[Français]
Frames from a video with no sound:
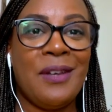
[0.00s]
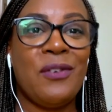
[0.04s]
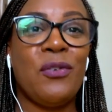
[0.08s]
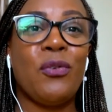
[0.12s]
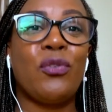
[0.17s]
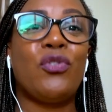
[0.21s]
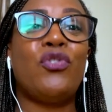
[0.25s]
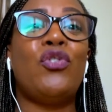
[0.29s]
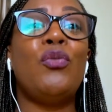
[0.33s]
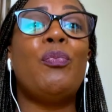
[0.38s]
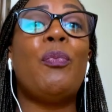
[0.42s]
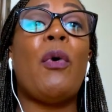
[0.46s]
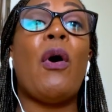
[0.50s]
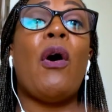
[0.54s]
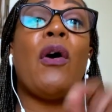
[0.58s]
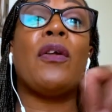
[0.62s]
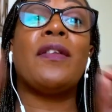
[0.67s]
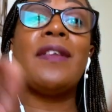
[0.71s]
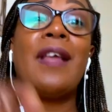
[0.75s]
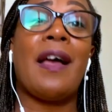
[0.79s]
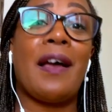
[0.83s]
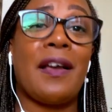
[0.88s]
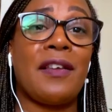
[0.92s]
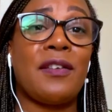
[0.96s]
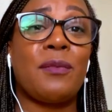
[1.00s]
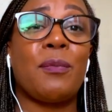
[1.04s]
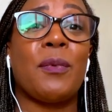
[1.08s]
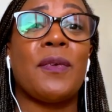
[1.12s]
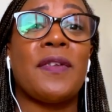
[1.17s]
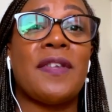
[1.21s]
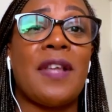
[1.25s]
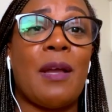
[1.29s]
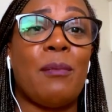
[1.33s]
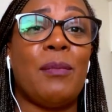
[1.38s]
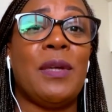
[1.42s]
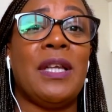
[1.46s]
Donc, tu prends ta
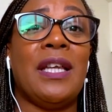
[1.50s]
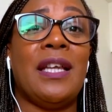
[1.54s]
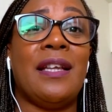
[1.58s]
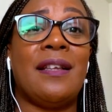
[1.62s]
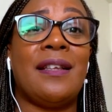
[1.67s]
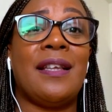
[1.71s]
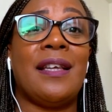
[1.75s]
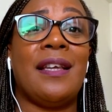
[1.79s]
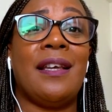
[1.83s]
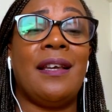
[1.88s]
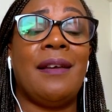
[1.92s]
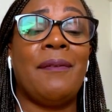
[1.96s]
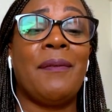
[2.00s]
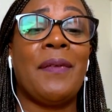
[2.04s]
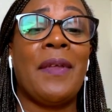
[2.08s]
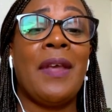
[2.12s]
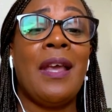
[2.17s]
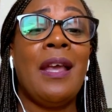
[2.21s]
responsabilité.